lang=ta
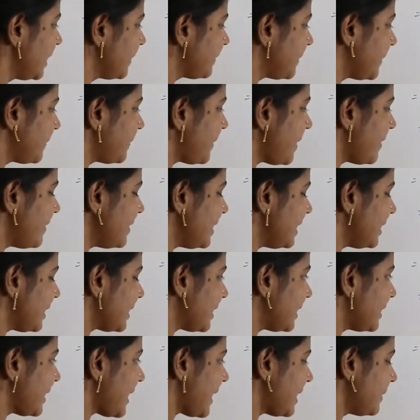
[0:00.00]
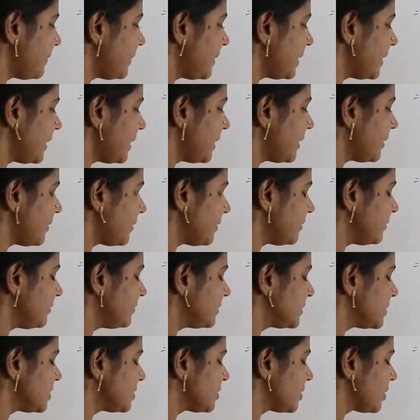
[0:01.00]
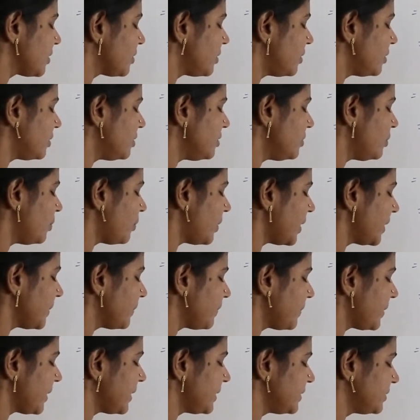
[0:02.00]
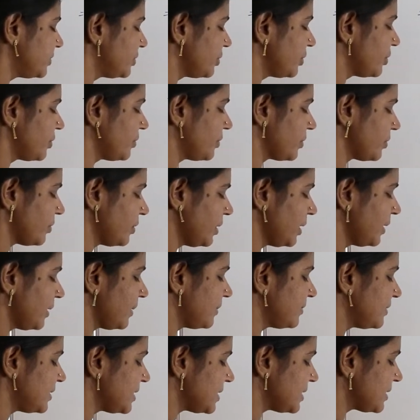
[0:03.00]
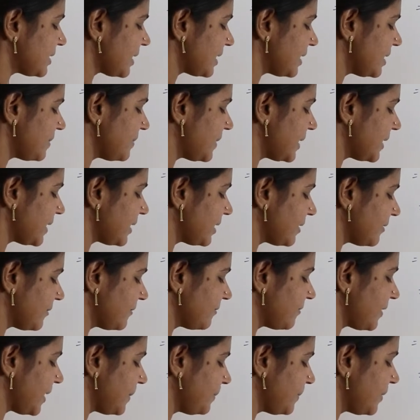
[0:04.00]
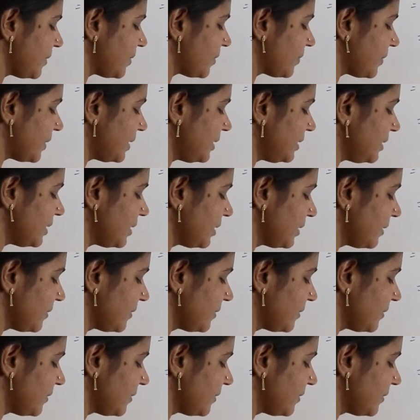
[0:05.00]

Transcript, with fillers: இப்போ பவரில் இருக்கிறத ஆட் பண்ணேன்னாரும் விச் இஸ் ஈக்குவல் டு ஒன் பாயிண்ட் ஜீரோ வரும் விச் இஸ் நத்திங் பட் என்ன ஃபைவ் பவர் ஒன்